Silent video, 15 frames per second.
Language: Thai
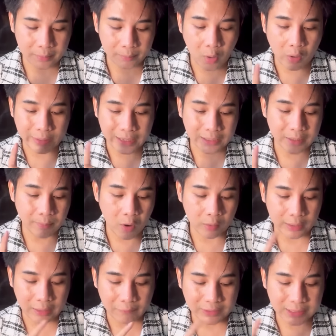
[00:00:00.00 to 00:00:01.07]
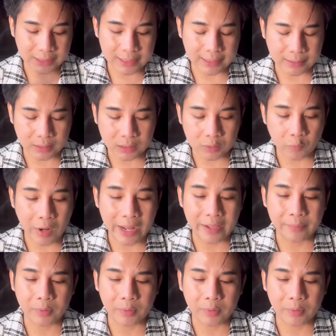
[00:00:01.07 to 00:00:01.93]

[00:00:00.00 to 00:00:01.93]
บอกอย่างที่บอกนะครับว่าจะเขียนชื่อไว้